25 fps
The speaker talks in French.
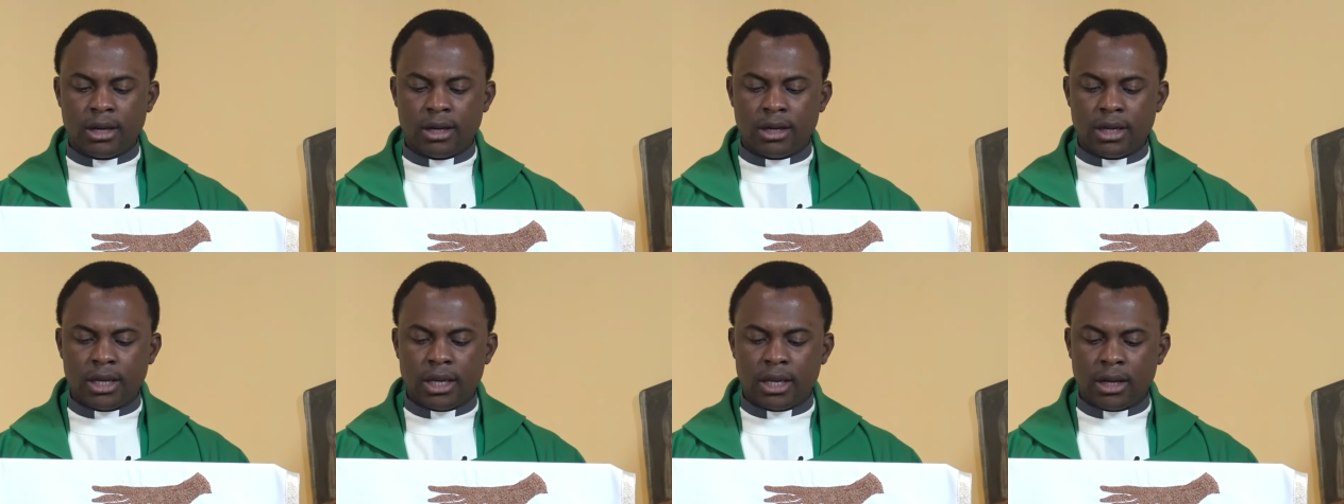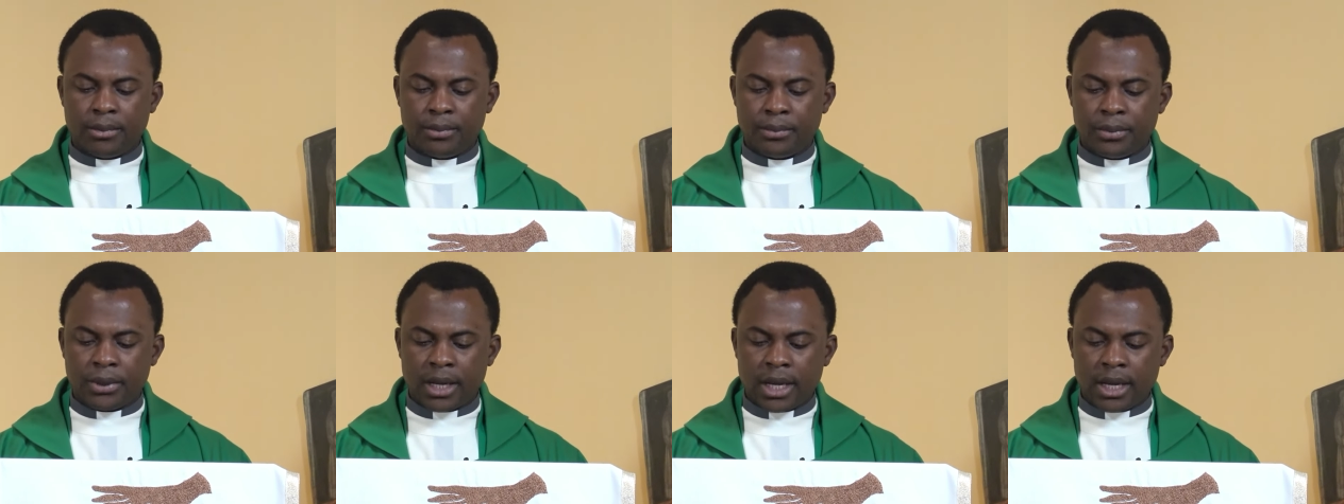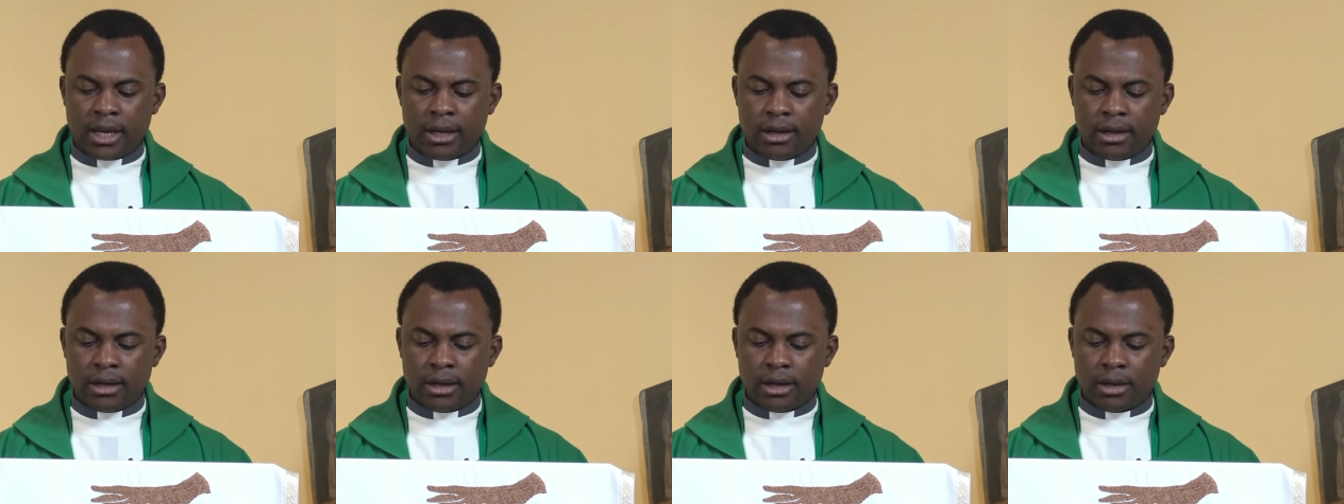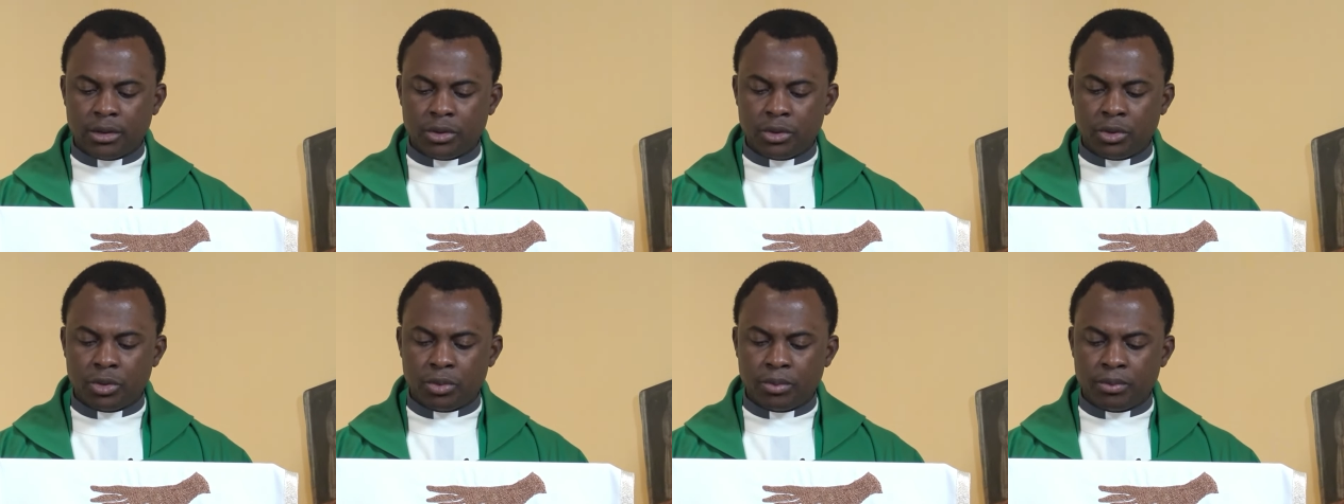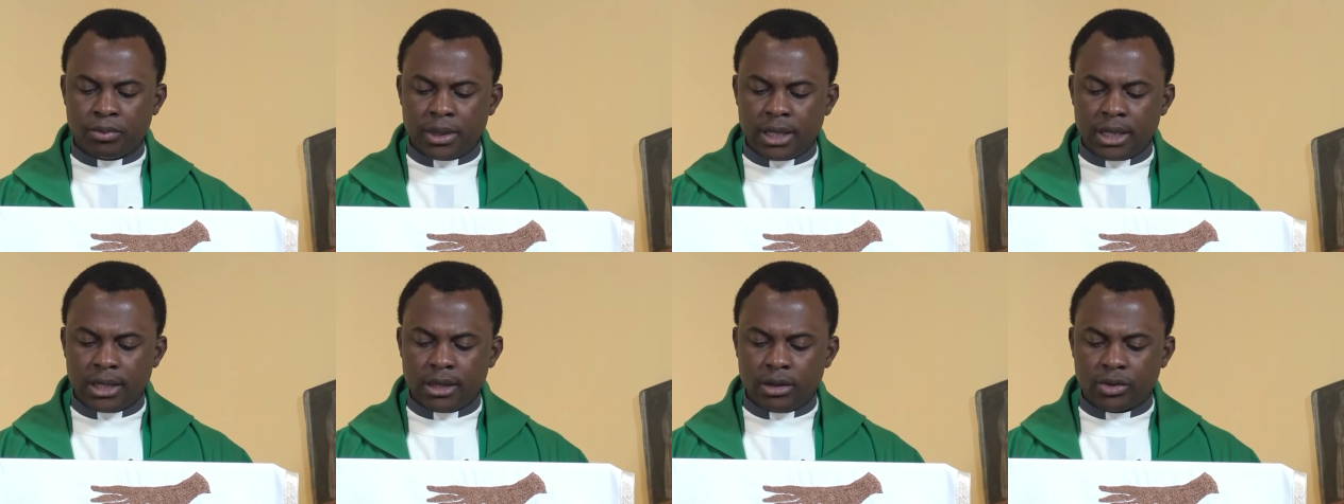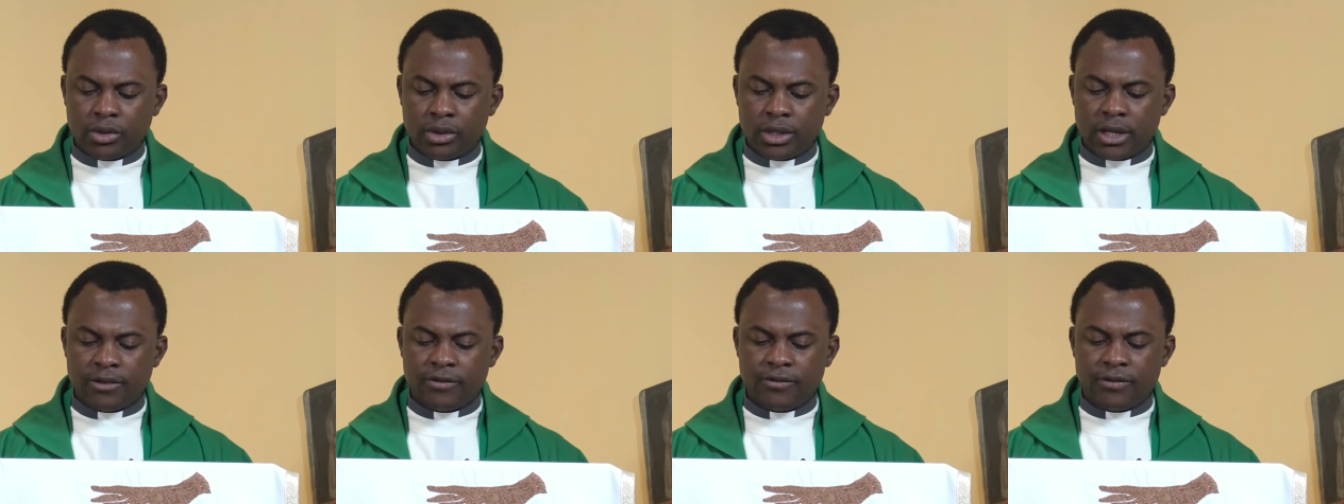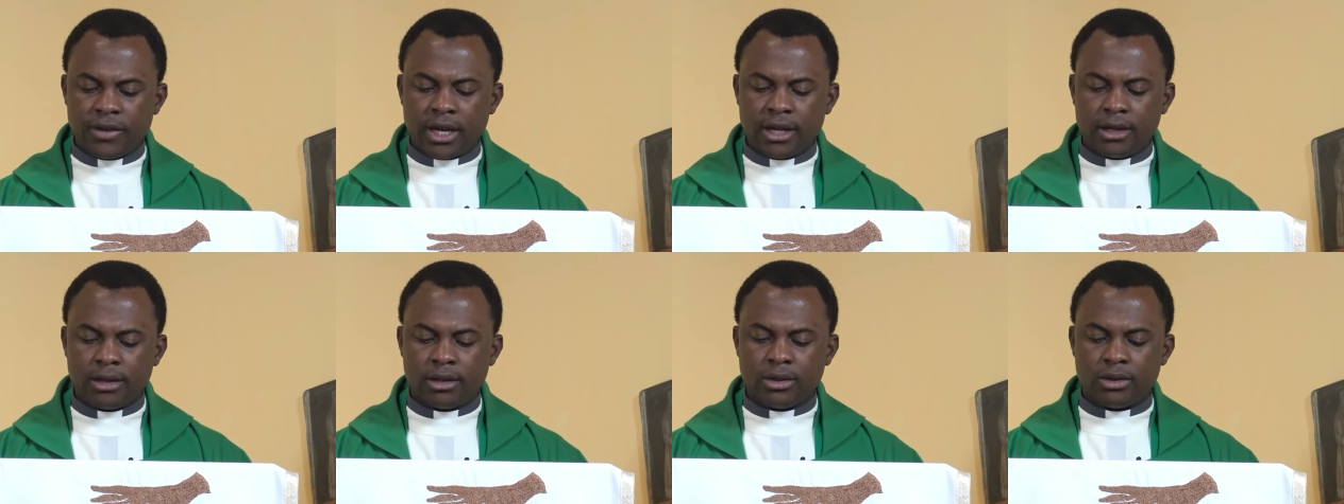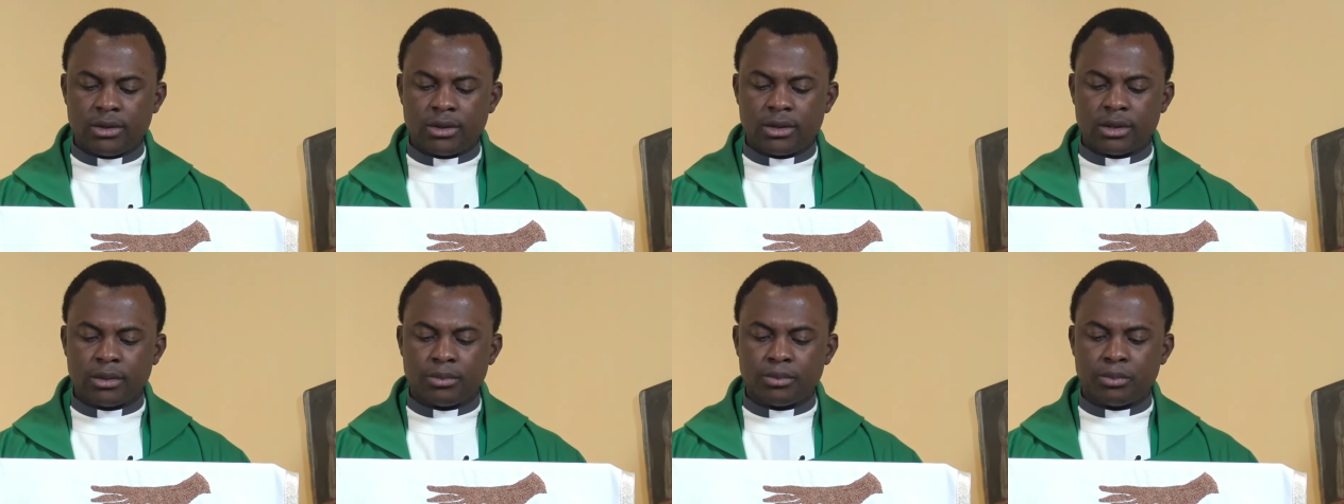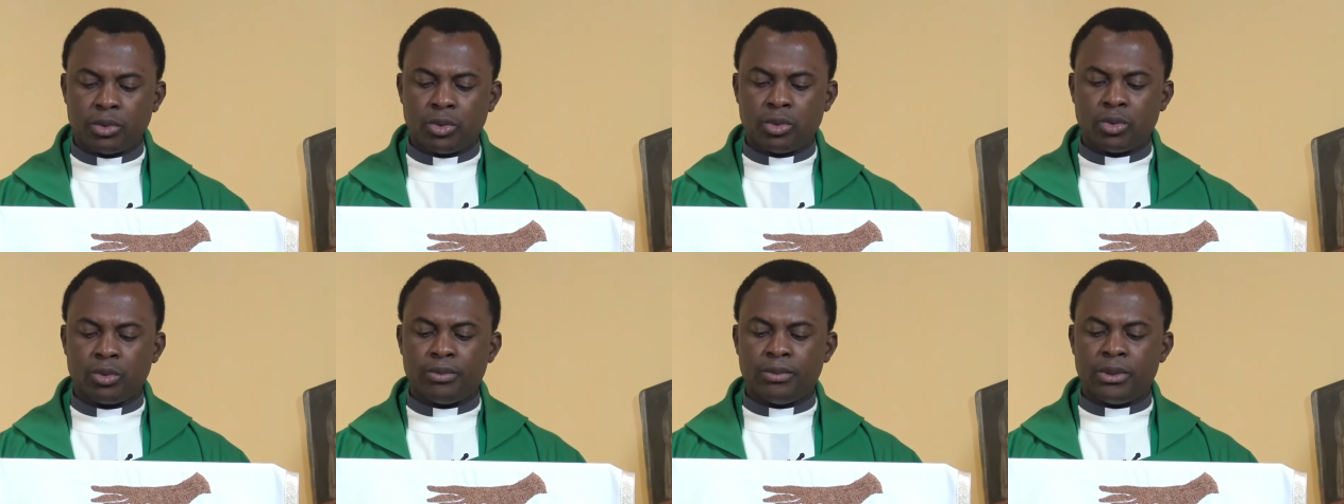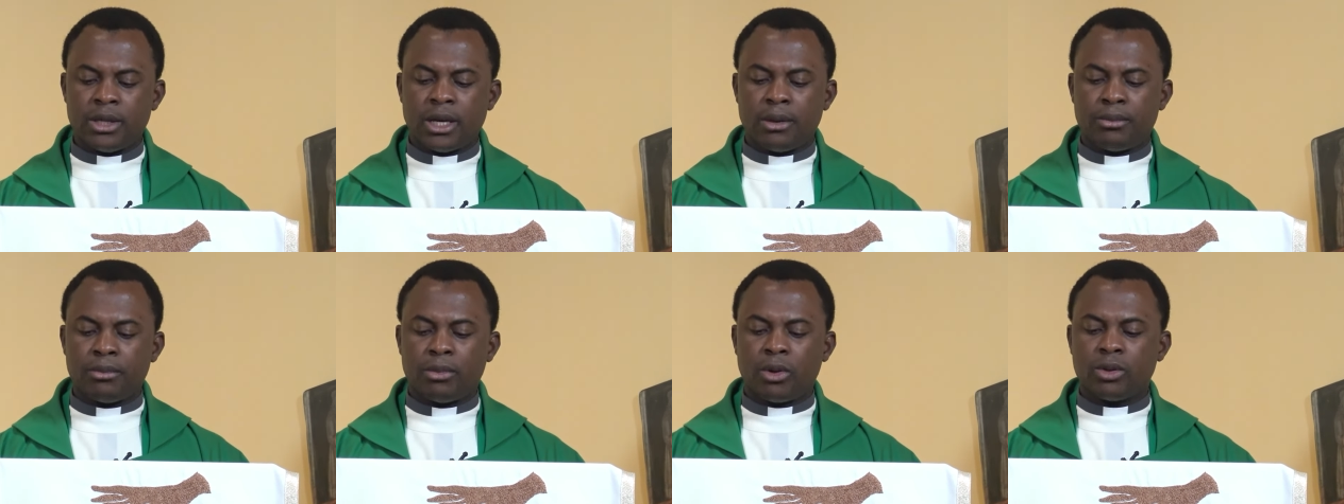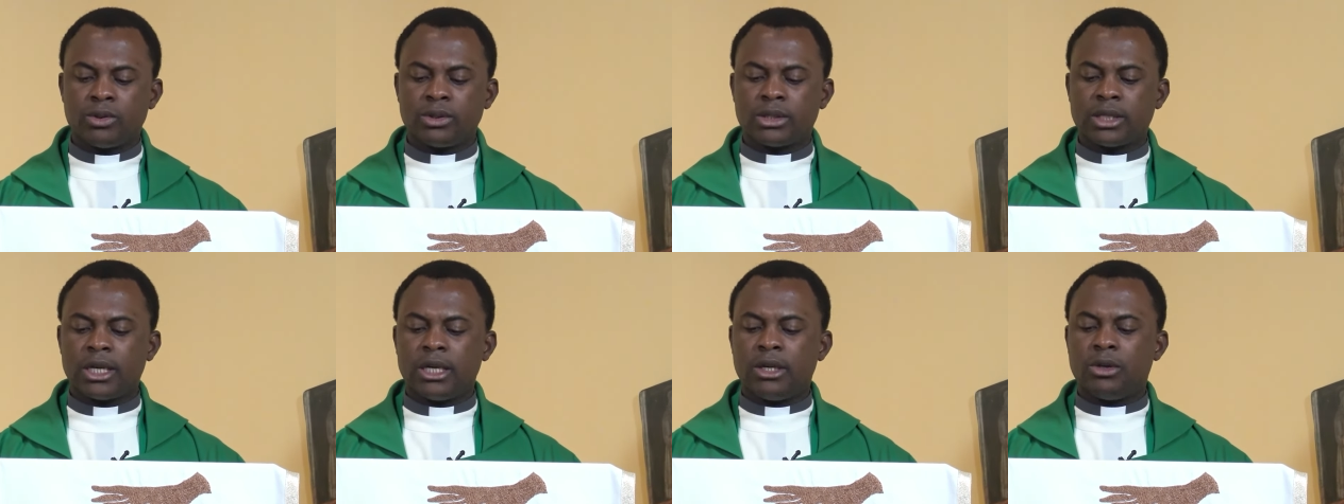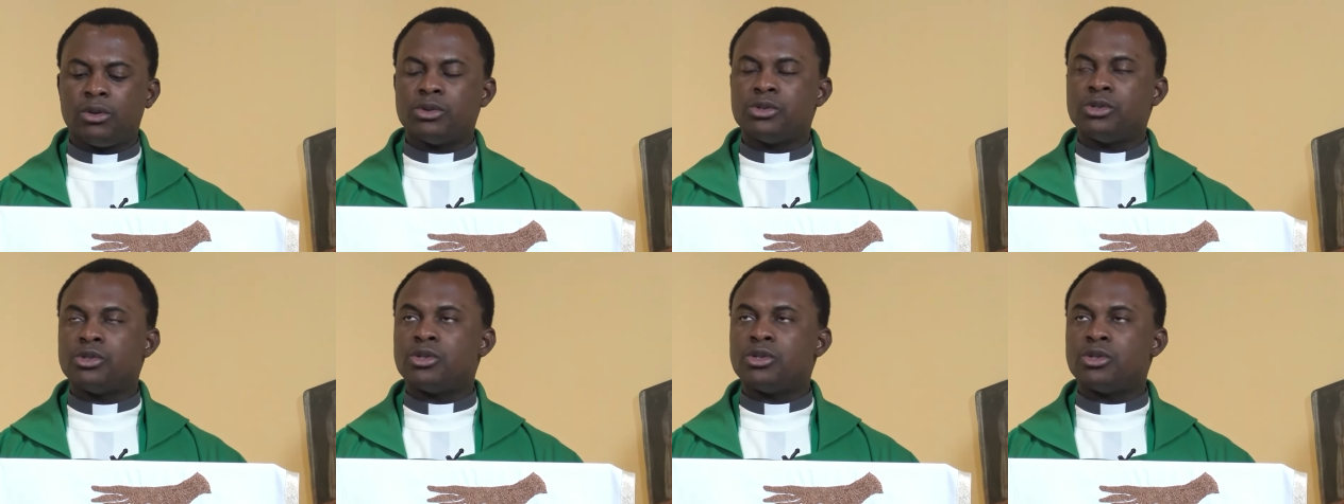Ils prennent une mine défaite pour bien montrer aux